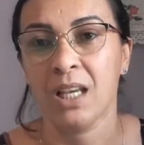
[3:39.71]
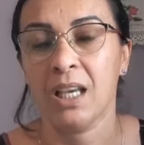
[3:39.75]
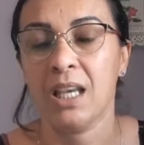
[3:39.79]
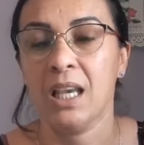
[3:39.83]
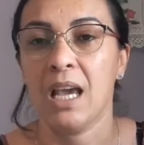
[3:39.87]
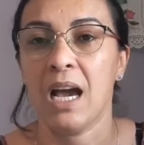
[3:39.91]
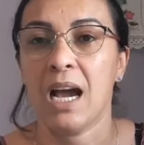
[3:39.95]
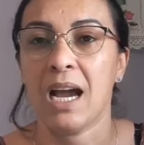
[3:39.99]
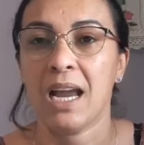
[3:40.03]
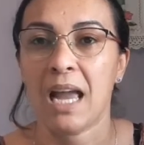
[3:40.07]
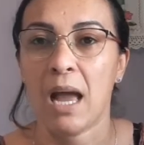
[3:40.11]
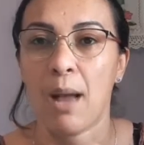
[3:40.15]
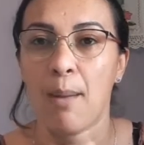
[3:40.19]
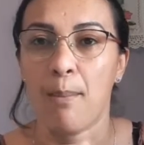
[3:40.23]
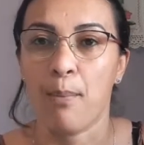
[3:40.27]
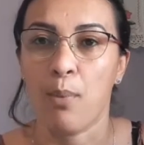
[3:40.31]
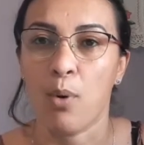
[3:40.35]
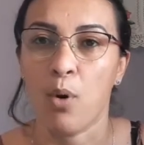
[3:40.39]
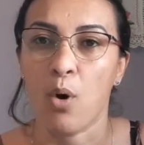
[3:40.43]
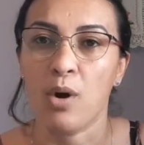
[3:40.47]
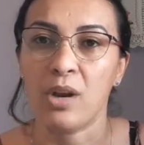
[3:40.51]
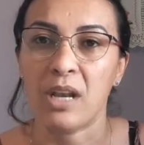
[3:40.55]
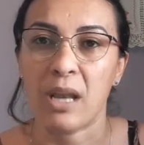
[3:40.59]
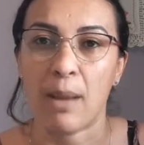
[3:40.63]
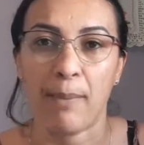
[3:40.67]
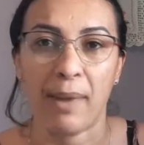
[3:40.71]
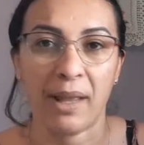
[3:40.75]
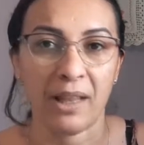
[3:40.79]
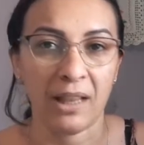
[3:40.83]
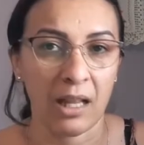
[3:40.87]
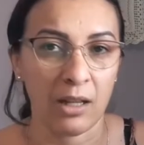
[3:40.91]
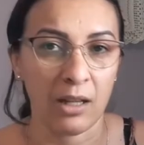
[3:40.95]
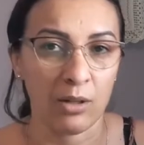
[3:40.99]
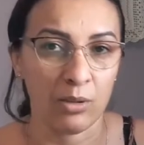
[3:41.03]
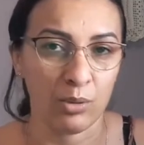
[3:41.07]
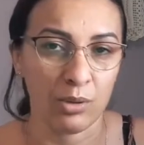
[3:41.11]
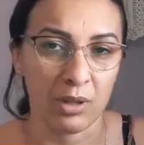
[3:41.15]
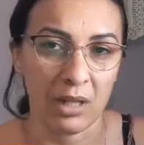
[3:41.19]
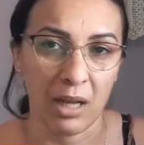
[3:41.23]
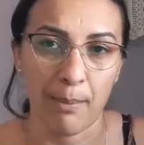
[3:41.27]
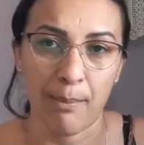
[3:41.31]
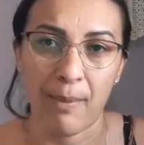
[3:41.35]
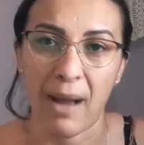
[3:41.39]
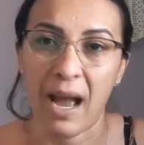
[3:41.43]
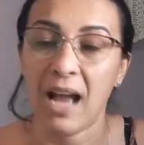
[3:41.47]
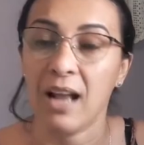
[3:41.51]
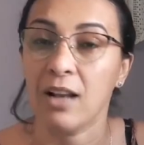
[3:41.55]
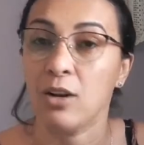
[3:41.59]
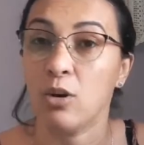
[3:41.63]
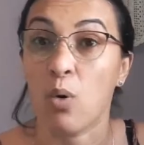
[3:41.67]
que acabou na metade do
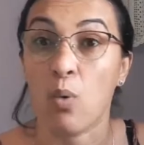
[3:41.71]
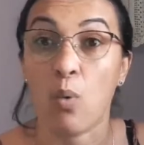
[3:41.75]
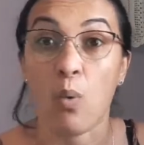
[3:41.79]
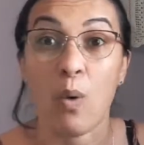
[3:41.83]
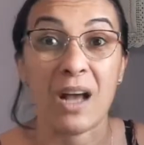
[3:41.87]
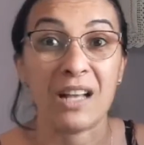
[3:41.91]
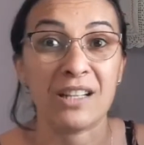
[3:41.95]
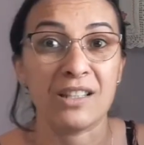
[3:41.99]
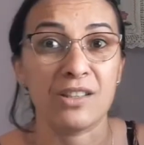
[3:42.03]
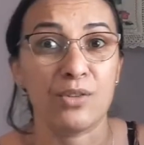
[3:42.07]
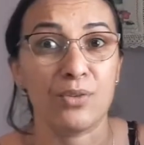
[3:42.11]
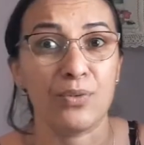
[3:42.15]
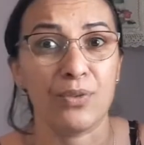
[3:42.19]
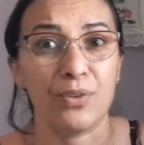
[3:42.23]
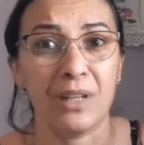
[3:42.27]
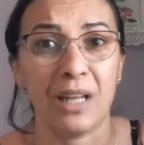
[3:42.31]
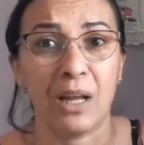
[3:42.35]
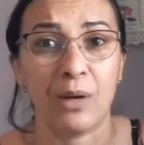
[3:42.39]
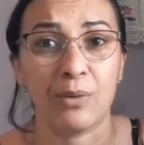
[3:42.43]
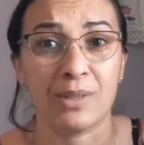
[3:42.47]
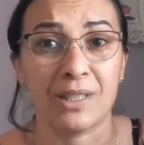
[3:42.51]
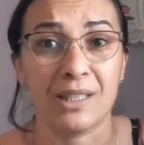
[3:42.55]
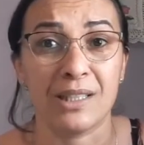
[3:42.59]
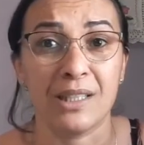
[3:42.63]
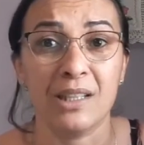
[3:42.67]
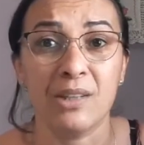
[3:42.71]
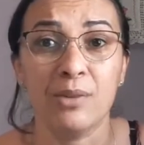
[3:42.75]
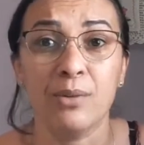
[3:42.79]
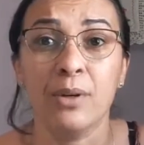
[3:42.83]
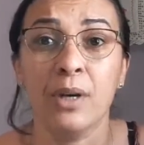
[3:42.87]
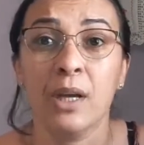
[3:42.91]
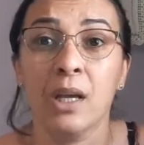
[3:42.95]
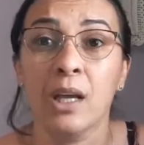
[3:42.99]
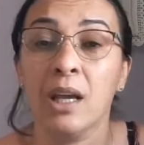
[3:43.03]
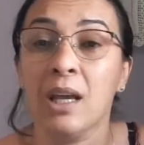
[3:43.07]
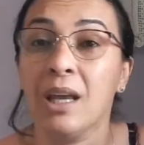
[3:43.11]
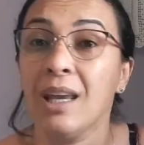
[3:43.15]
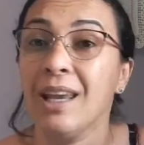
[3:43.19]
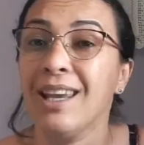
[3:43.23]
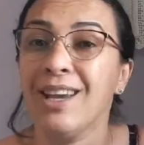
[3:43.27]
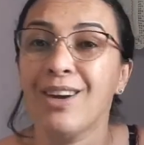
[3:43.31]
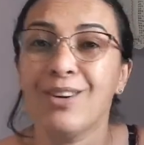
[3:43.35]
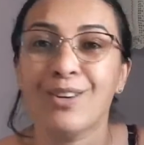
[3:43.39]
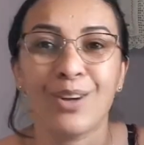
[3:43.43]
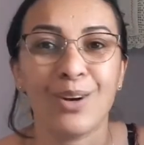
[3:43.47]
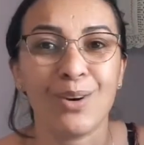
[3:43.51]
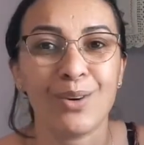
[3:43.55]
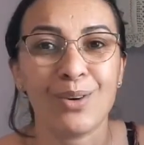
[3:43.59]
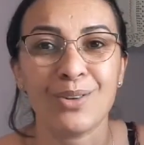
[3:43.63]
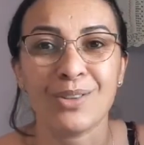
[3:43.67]
trabalho ou quase no finalzinho e
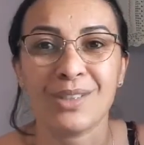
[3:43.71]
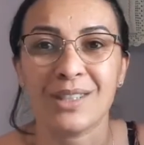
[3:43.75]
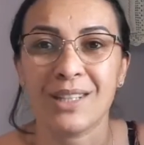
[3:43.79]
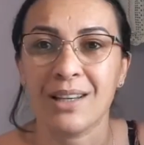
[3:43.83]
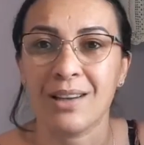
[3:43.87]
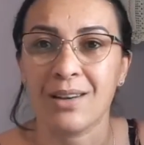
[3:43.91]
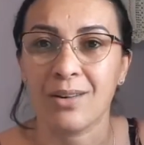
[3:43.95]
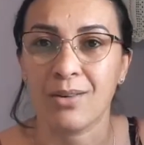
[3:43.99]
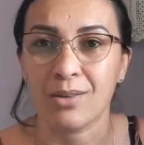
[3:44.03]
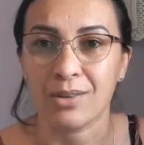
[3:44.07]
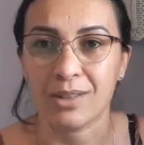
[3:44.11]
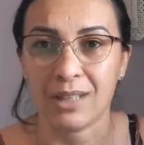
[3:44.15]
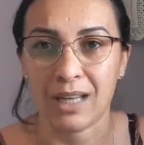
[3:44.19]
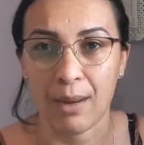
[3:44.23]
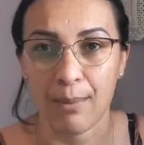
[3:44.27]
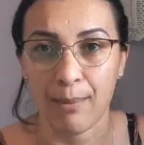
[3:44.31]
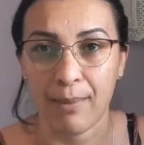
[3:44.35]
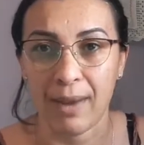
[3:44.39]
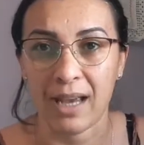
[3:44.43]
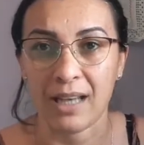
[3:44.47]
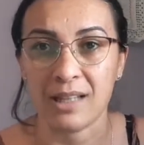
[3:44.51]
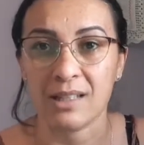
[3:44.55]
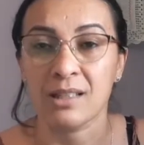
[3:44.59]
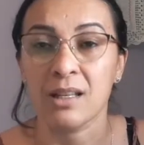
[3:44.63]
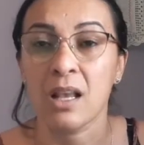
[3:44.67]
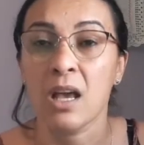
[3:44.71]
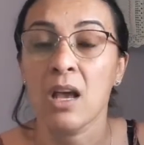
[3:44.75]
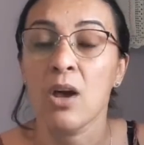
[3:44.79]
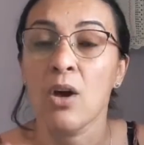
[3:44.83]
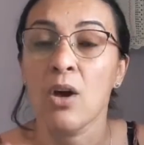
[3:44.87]
eu não consigo encontrar mais